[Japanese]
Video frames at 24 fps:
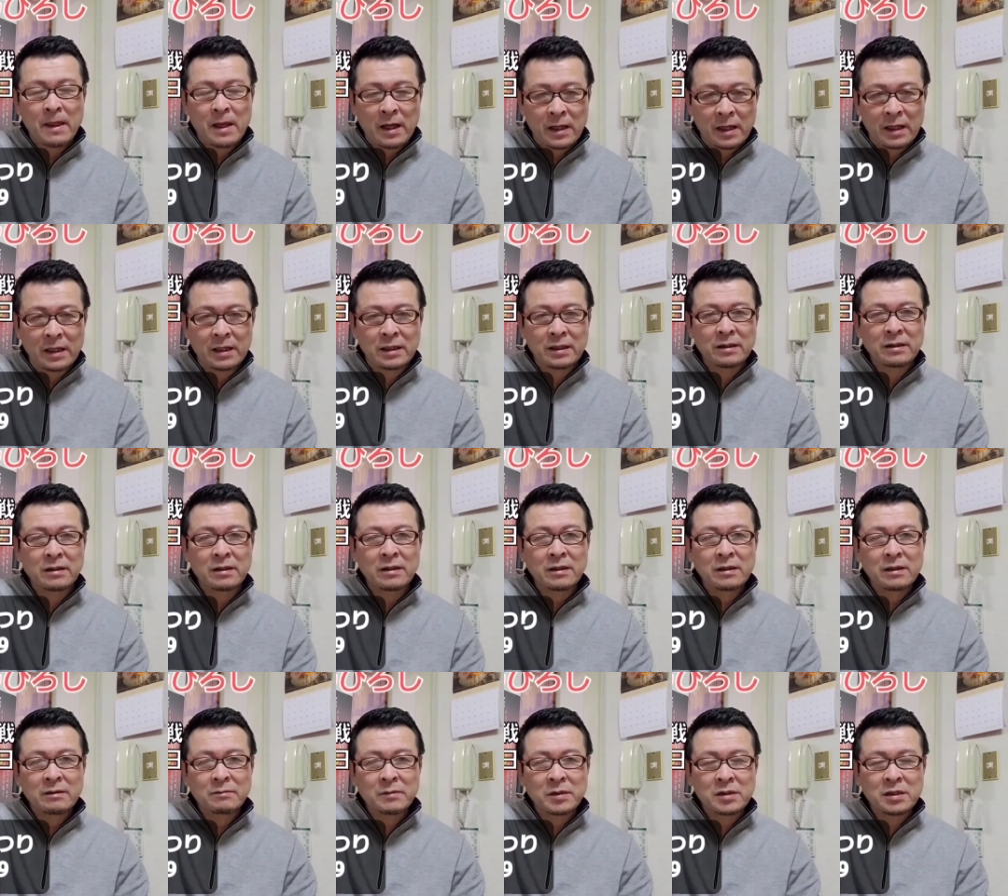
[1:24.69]
はい。
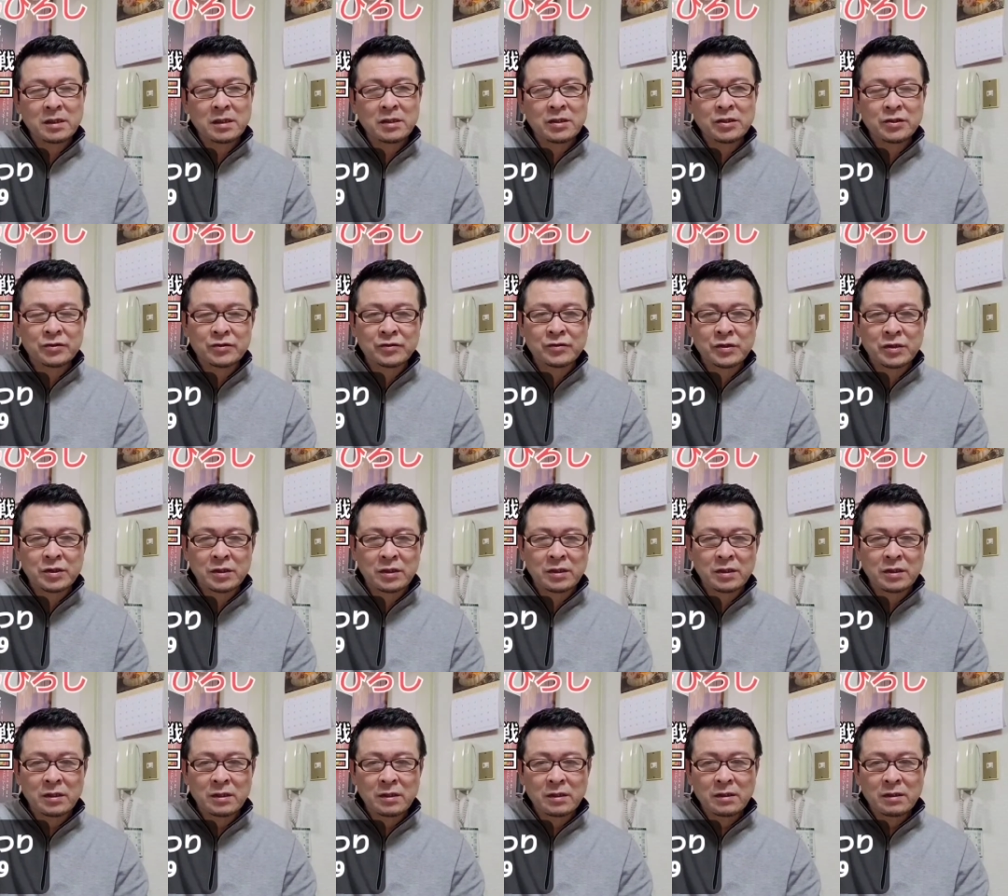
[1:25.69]
また引き続
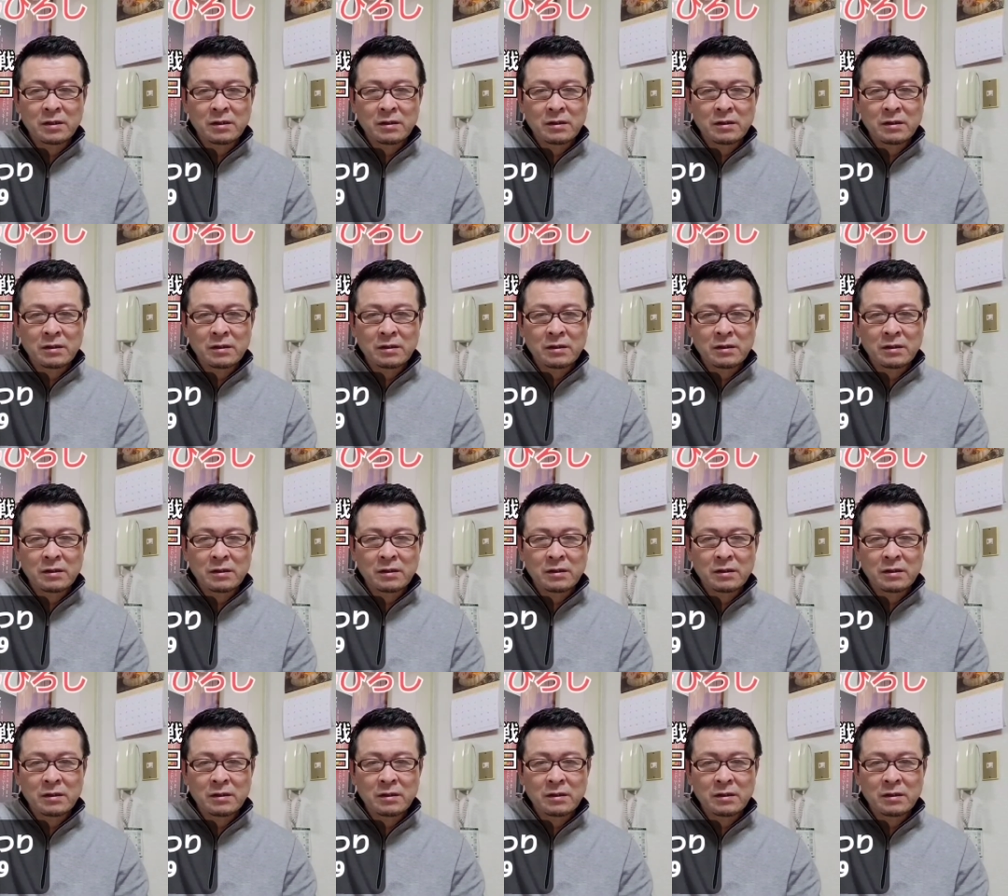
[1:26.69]
き、